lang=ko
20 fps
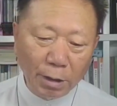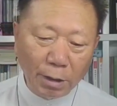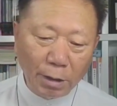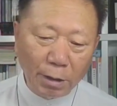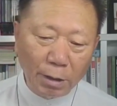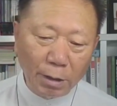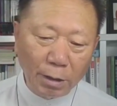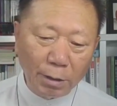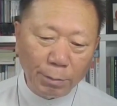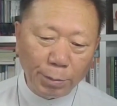
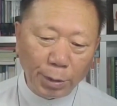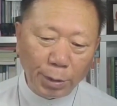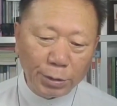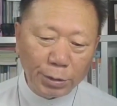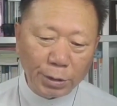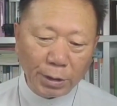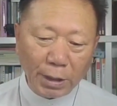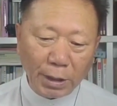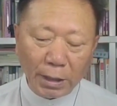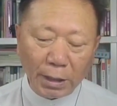어,
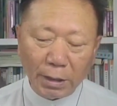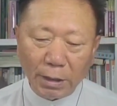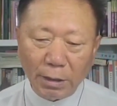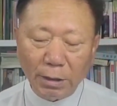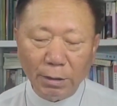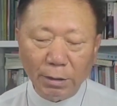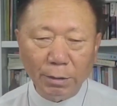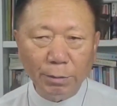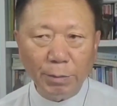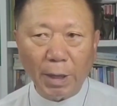벗어난
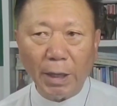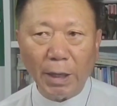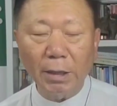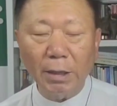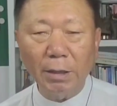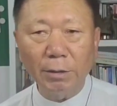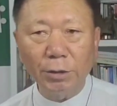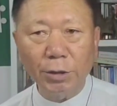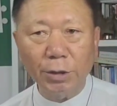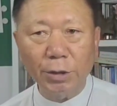
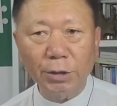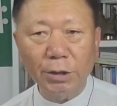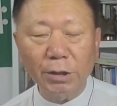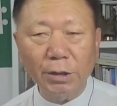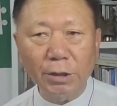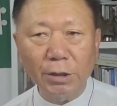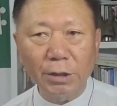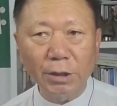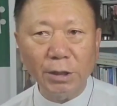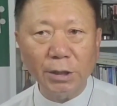음행을
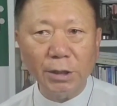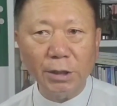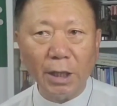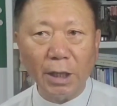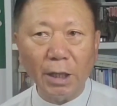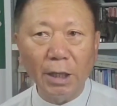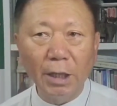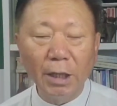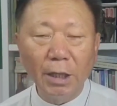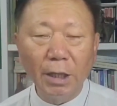저지르는
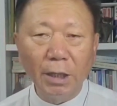시대,